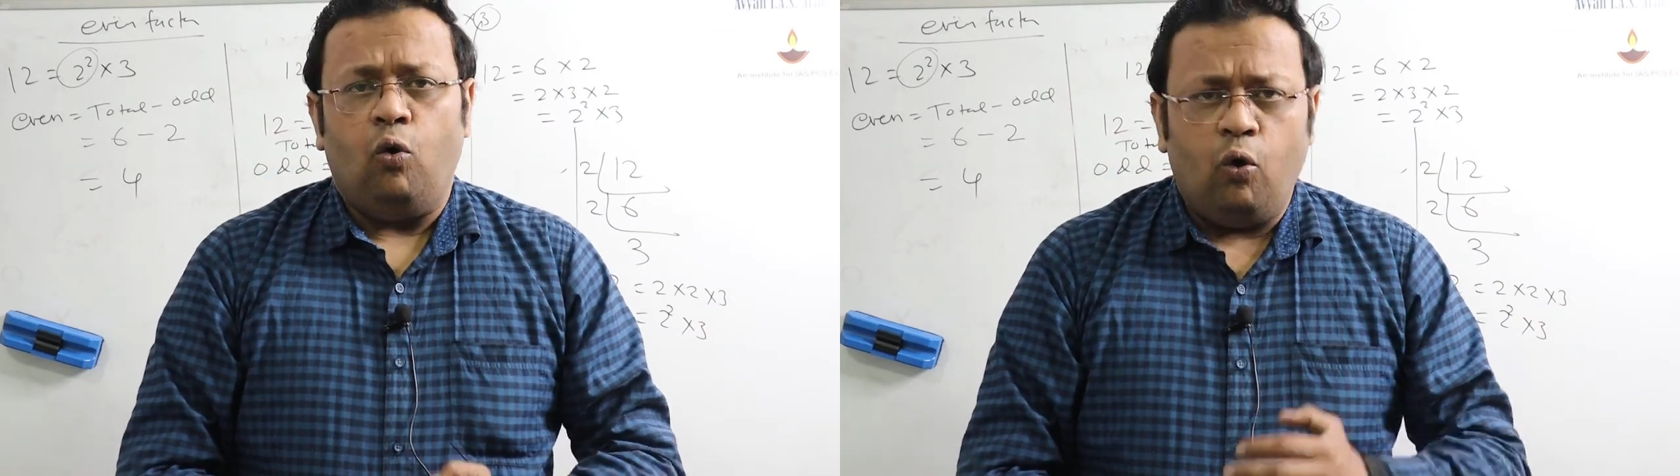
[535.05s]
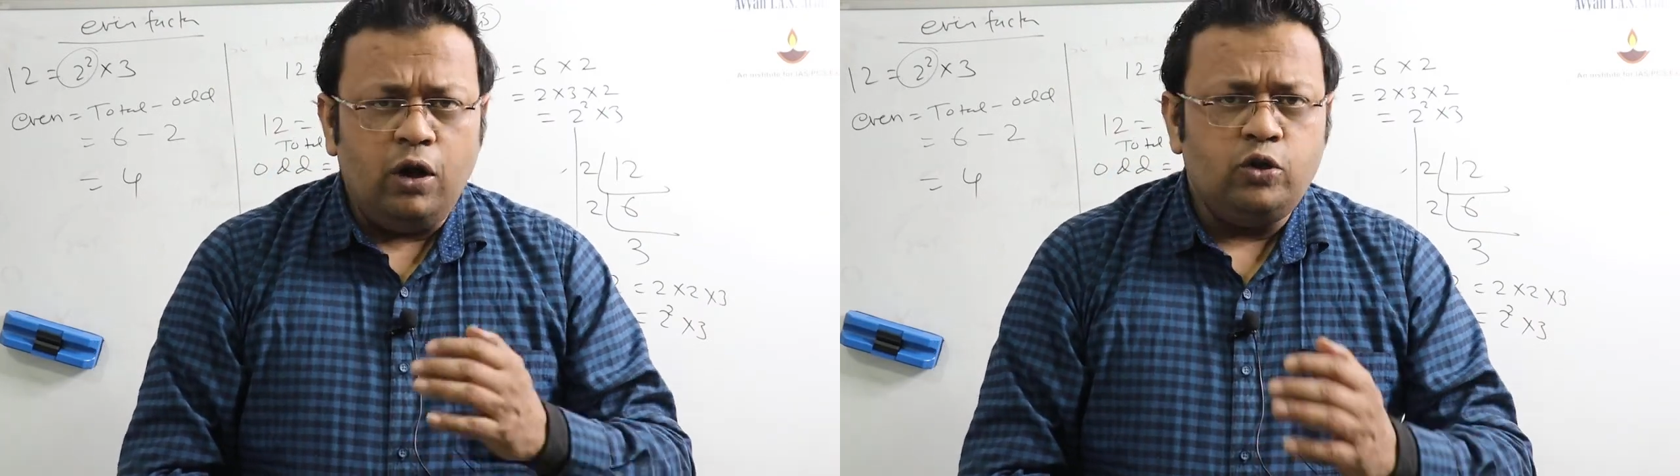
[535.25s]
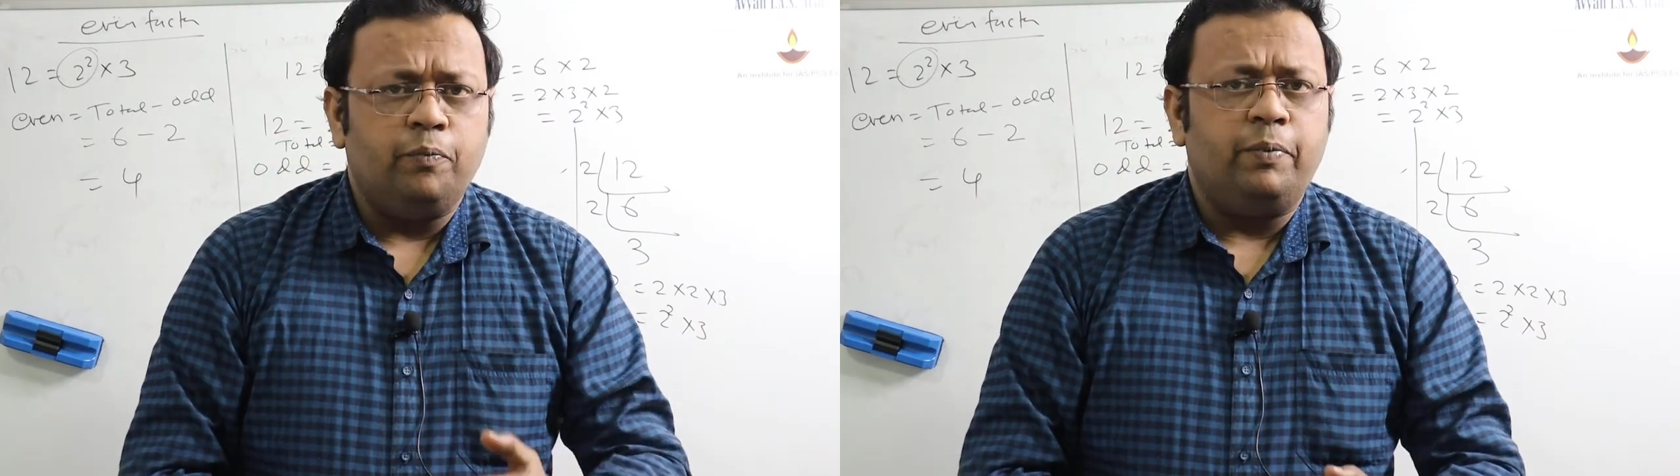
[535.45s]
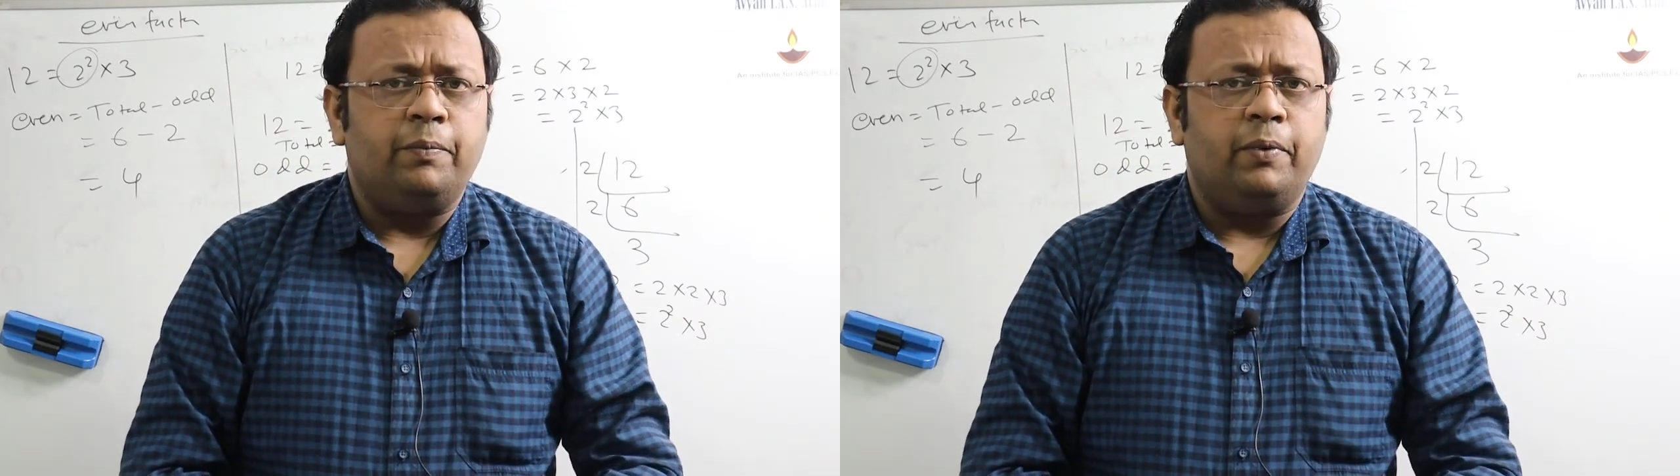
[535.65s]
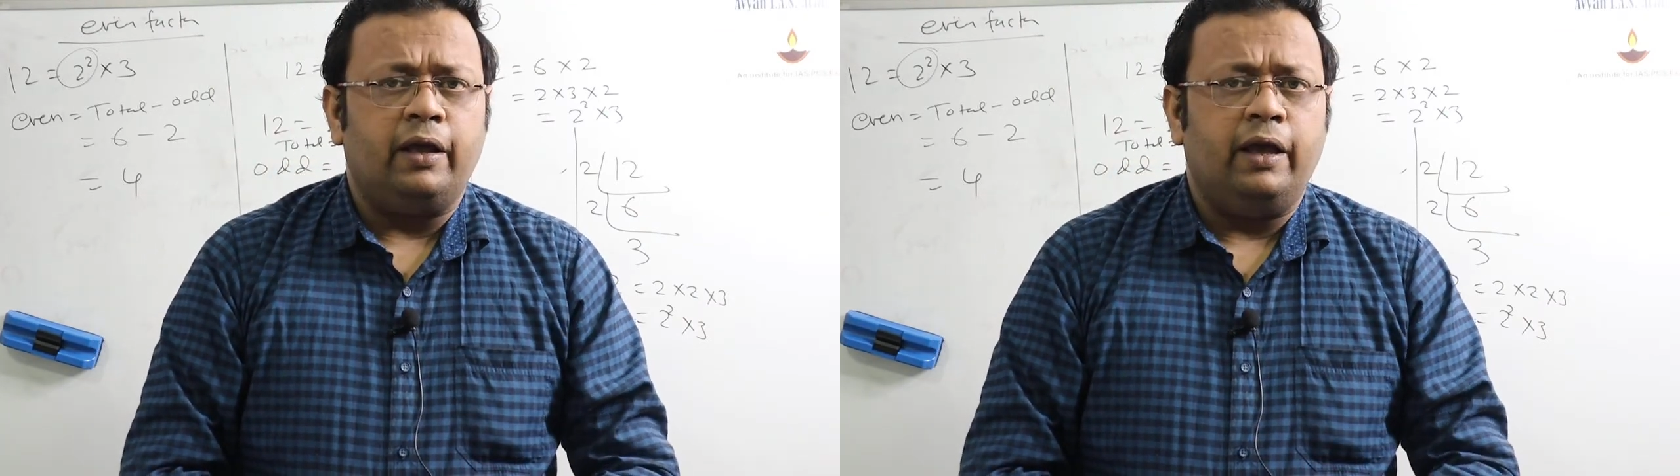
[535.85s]
ओल्ड जो
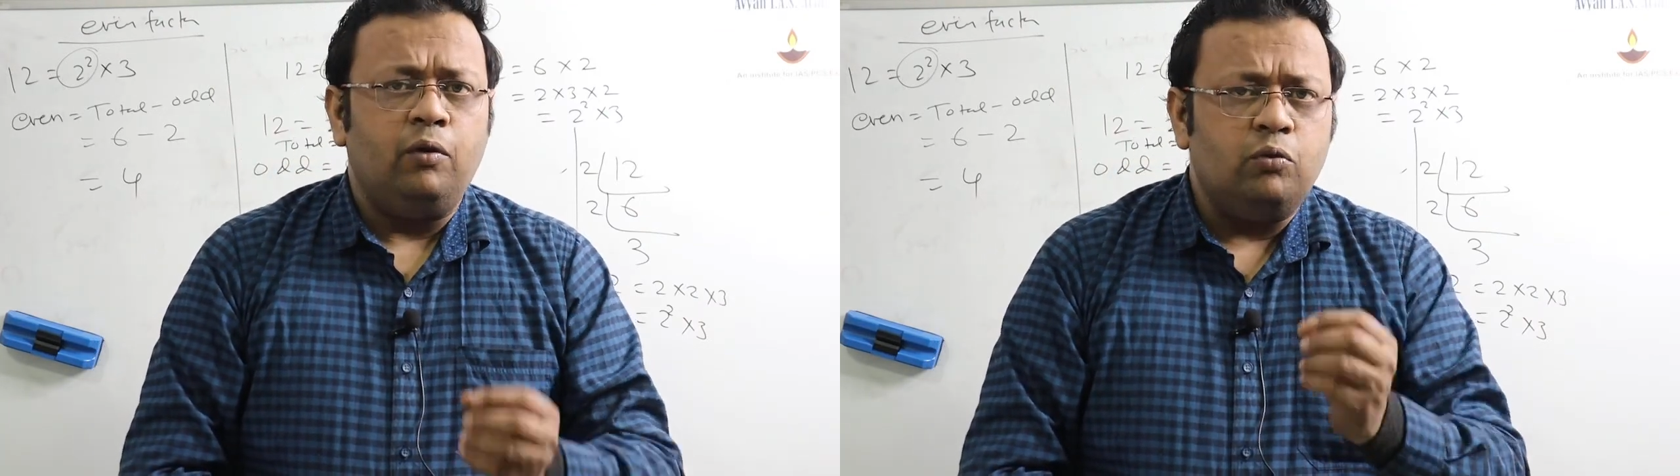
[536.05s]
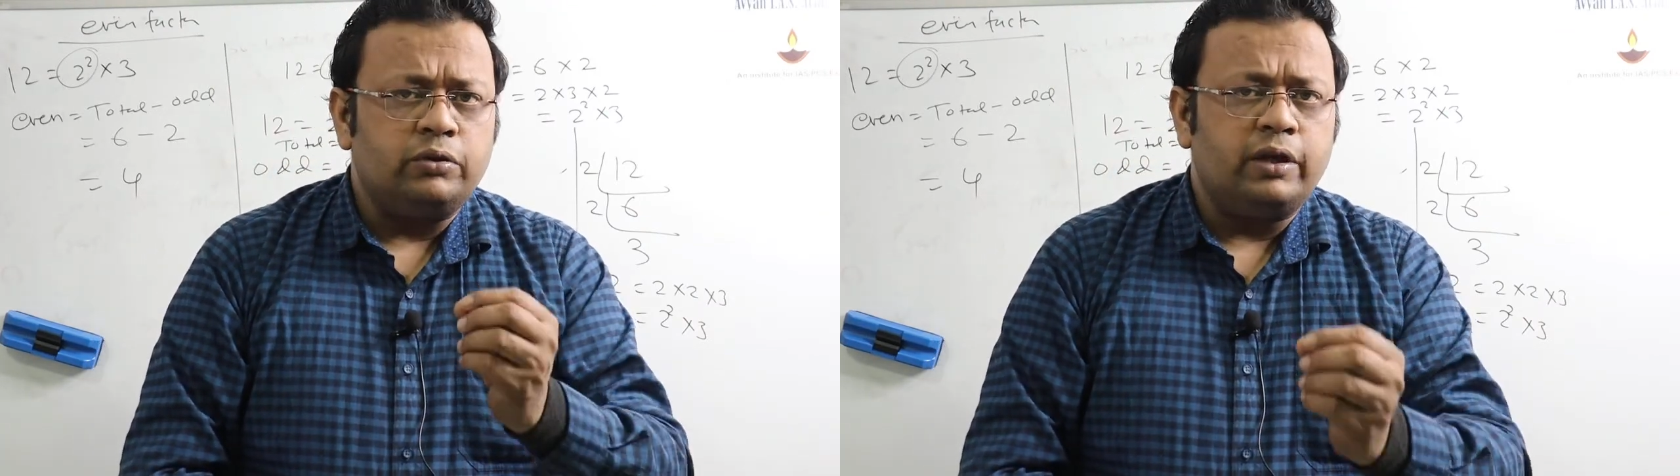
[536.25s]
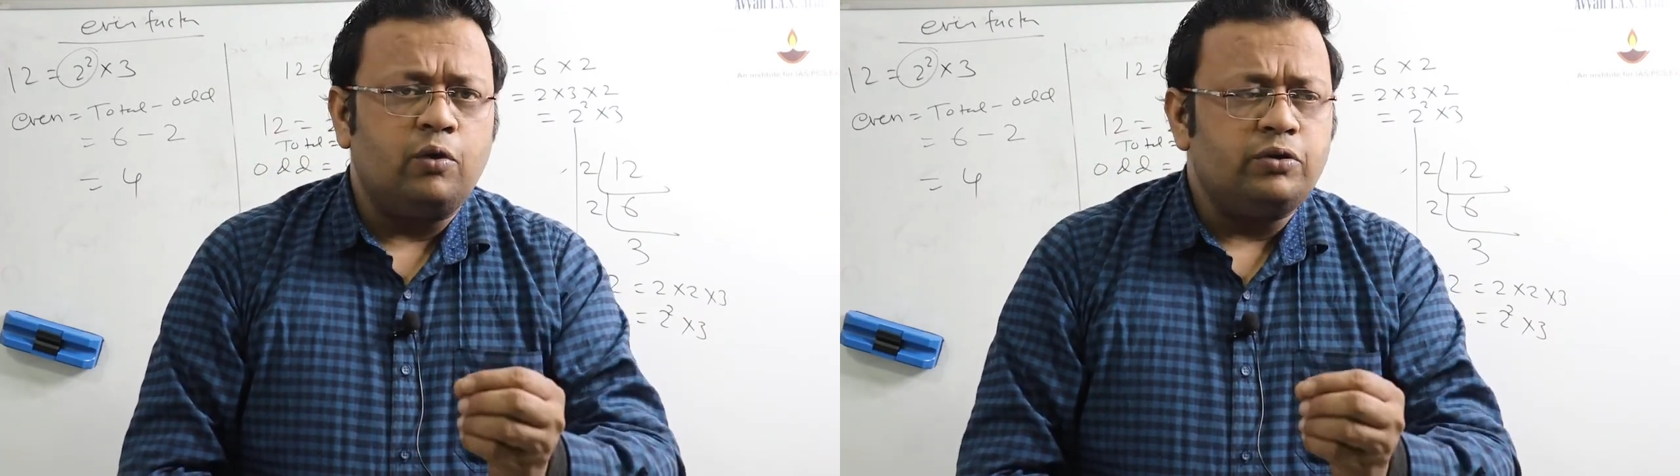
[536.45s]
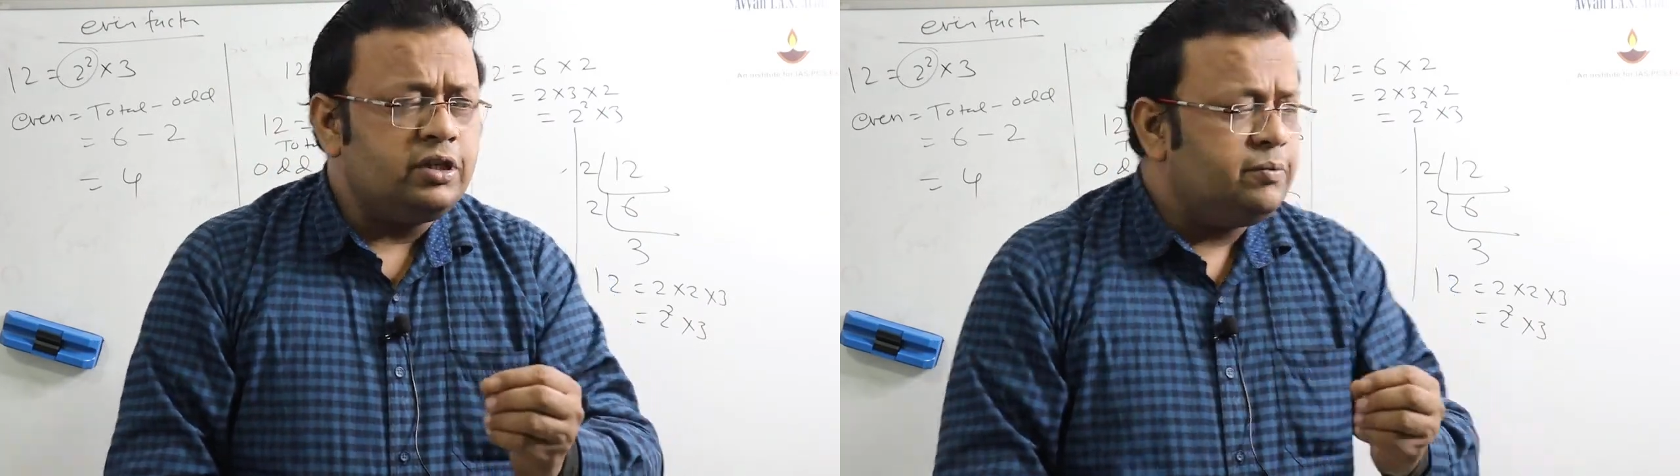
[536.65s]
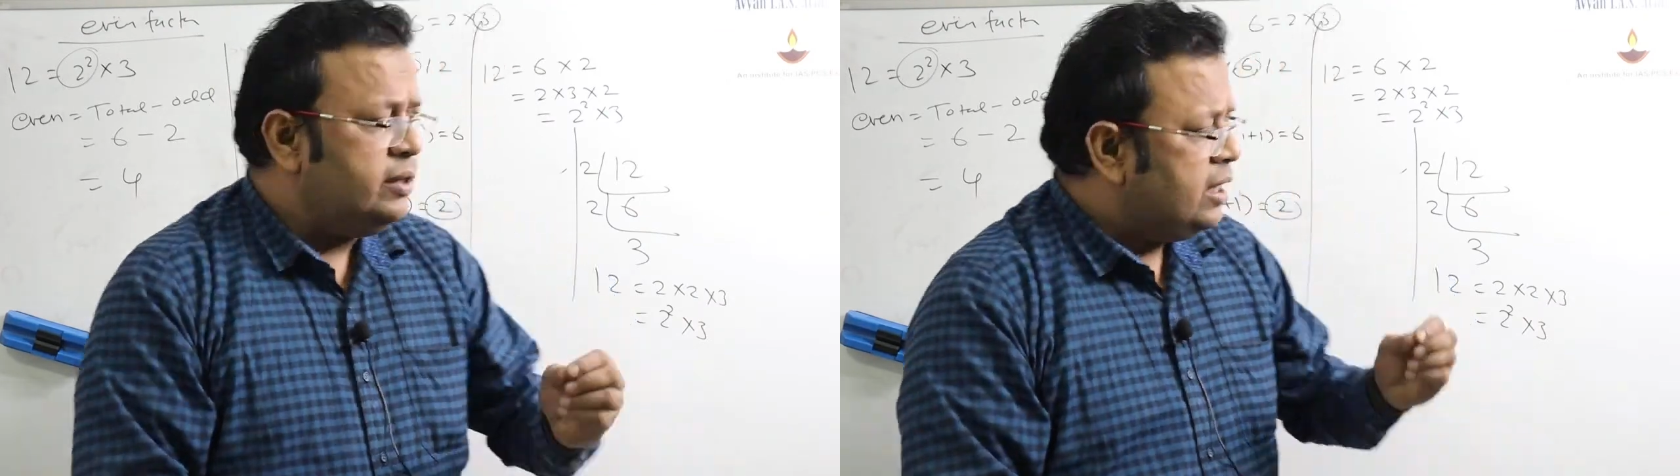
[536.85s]
पेपर है उसके
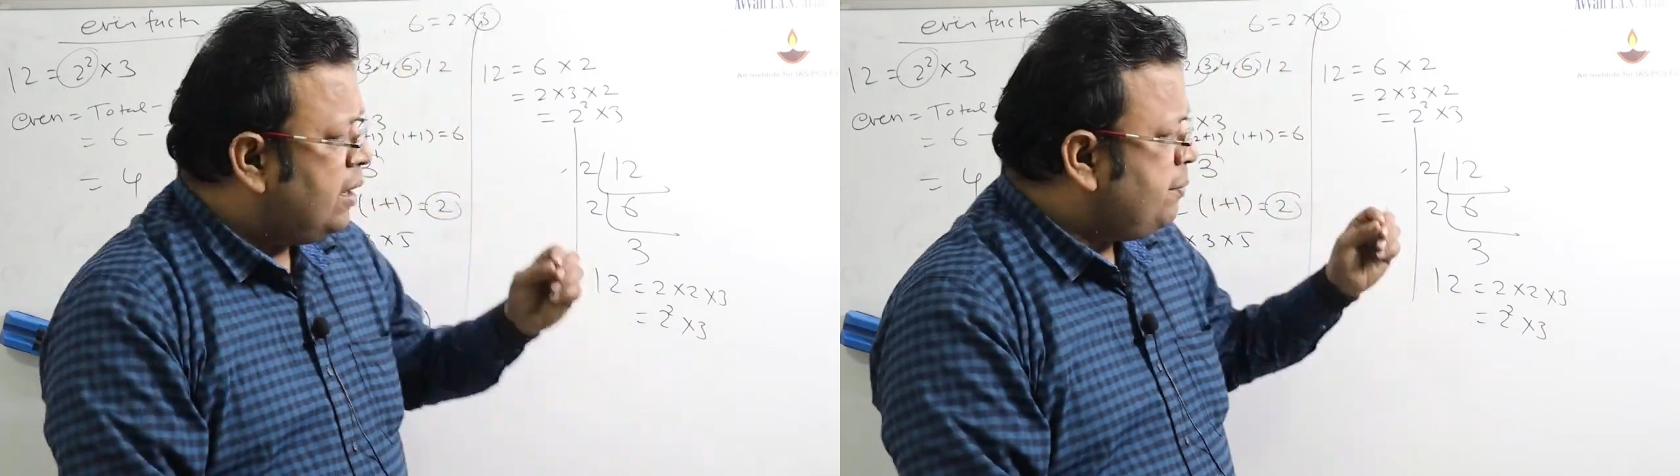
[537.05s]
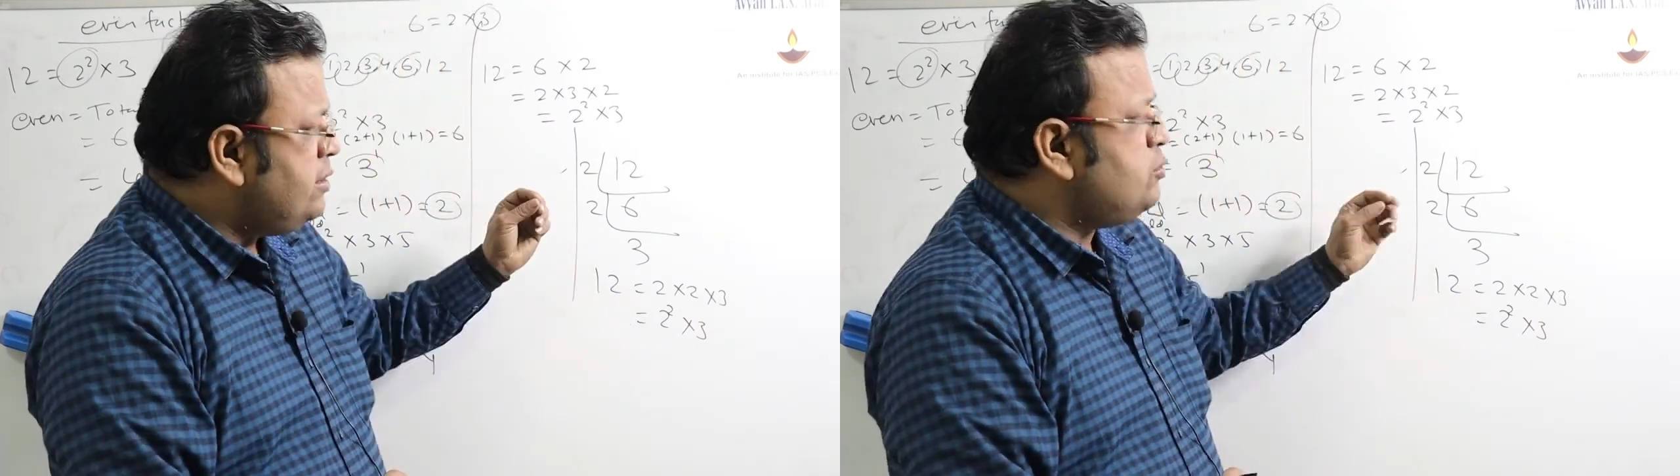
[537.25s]
क्वेश्चन भी यहाँ पे ही